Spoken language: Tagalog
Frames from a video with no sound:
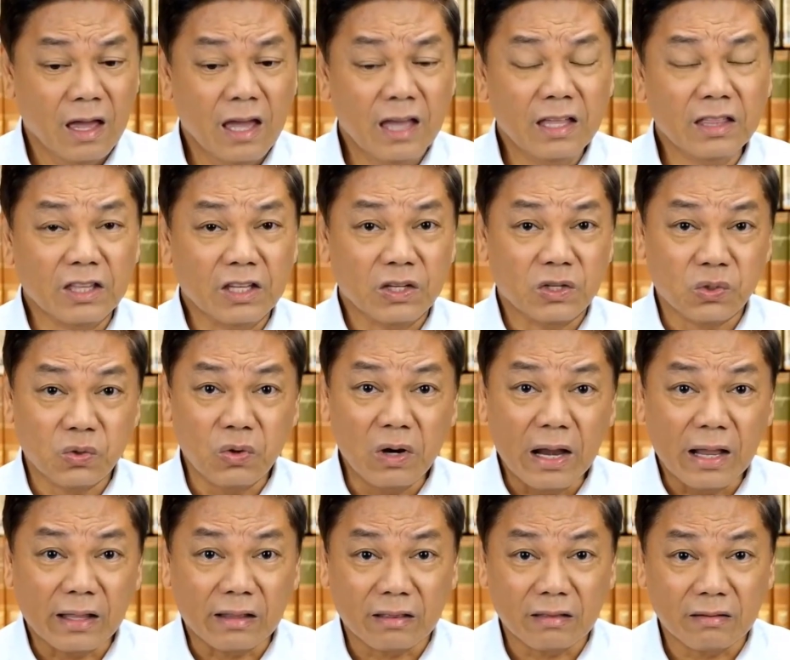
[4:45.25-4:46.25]
Hindi
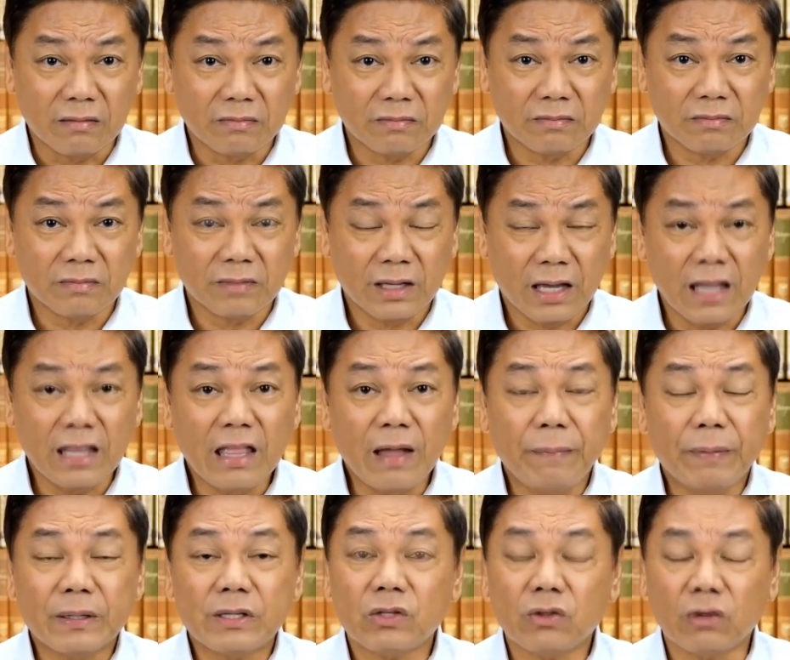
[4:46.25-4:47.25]
sulit. Kaya
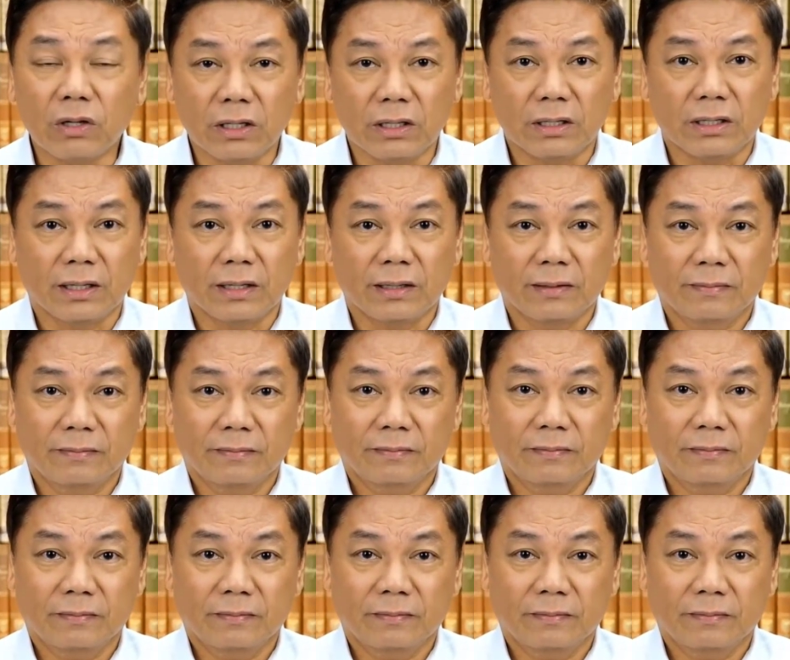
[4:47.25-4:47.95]
dapat sulitin.